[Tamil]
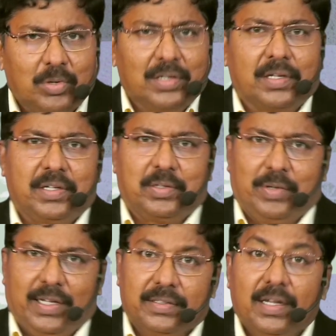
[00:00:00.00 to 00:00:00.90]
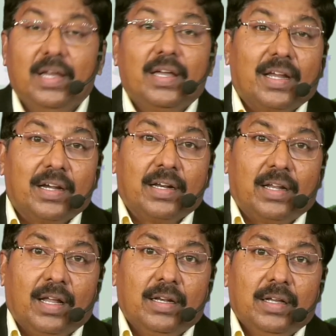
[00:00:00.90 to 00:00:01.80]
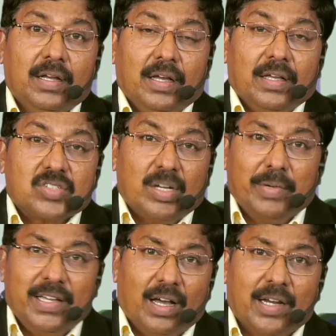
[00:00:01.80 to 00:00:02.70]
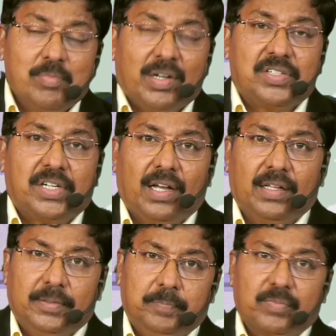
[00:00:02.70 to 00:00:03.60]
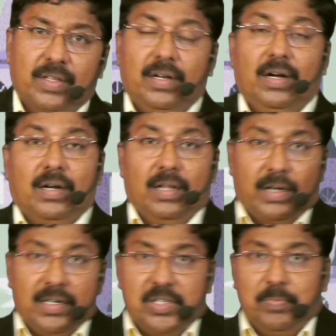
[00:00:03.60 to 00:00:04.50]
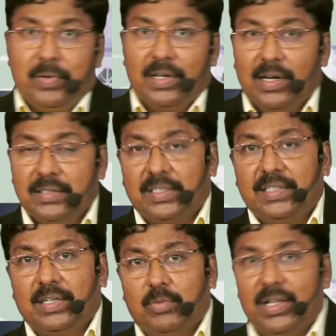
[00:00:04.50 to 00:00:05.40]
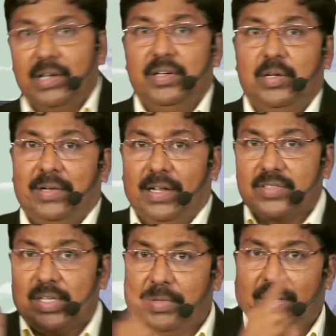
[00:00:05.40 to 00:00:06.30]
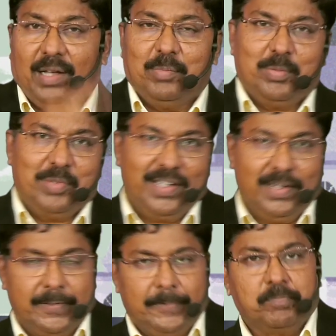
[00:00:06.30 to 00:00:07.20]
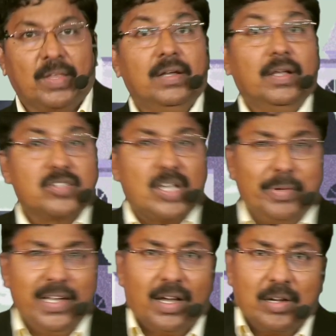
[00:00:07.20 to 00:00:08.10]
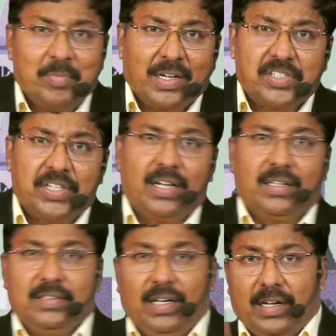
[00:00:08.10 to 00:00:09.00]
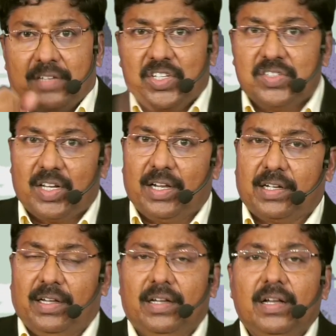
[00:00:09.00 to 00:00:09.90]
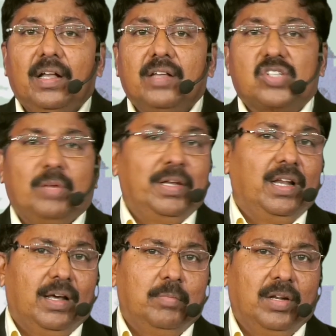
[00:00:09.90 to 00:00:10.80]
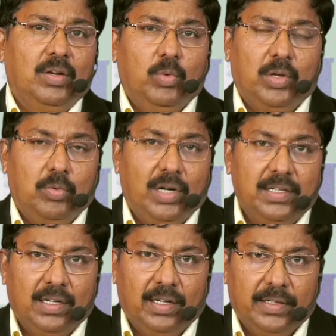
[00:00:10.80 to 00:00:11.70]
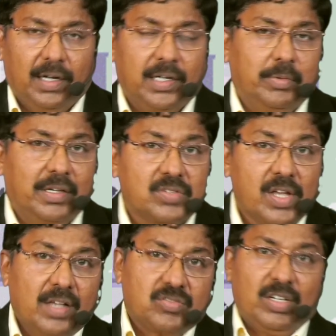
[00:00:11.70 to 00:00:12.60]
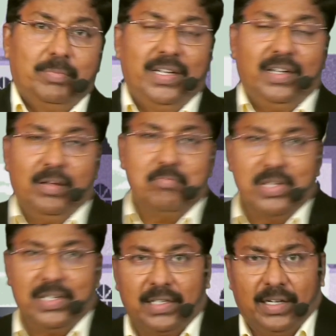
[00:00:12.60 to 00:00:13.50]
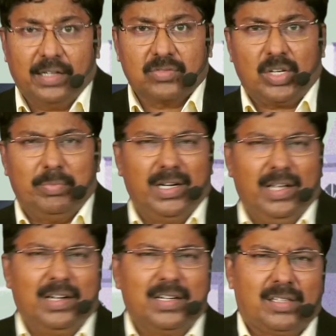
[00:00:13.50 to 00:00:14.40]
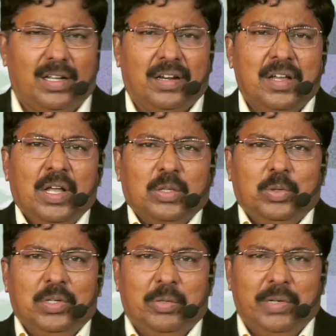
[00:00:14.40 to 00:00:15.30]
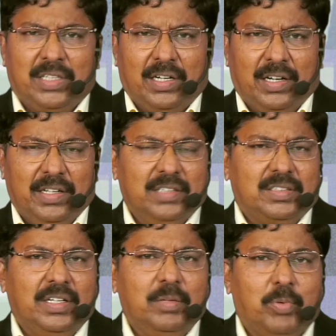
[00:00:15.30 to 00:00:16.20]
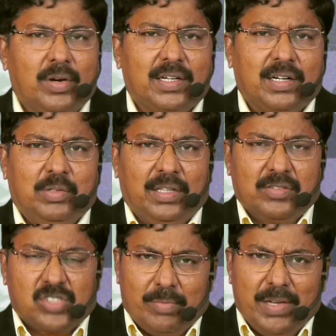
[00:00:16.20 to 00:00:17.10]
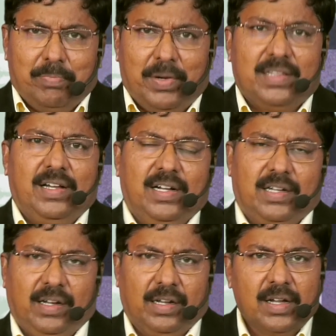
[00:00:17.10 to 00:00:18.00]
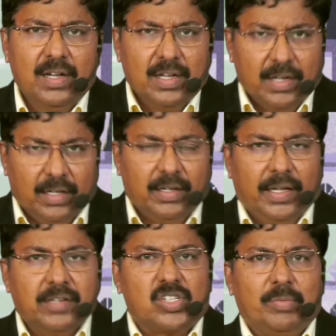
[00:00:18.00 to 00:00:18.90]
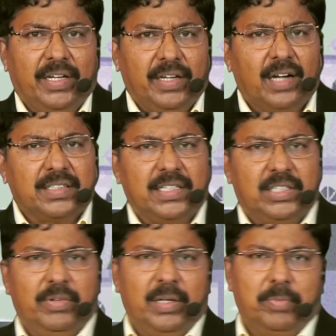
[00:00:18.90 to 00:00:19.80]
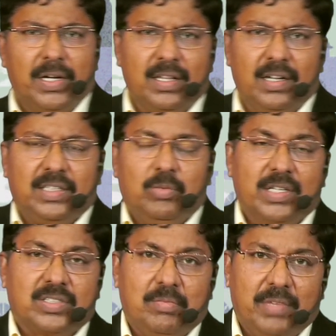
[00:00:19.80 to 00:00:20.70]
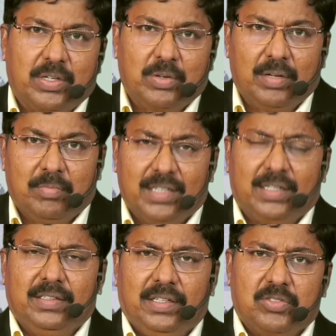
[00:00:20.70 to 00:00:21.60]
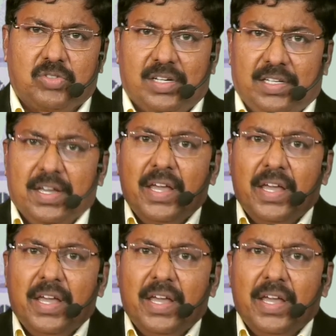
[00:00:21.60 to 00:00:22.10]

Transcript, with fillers: உங்களுக்கு இருக்கக்கூடாது ஏனென்றால் சபை யாரையும் ரட்சிக்காது ஆனால் ரட்சிப்பில் நிலைத்திருக்க வளர வேண்டுமானால் சபை இல்லாமல் முடியாது சபை யாரையும் ரட்சிக்காது ஆனால் சீசராக்க சபை இல்லாமல் வேறு வழி இல்லை ஆண்டவர் சபையை நம்பி இருக்கிறார் சபைகளை ஆகத்தான் தோன்ற வைத்திருக்கிறார் எத்தனை போராட்டங்கள் இருந்தாலும் சபை பாதுகாக்கிறார் என் சபை நான் கட்டுவேன் பாதாளத்தின் வாசல் மேற்கொள்ள மாட்டாது என்று சொல்லி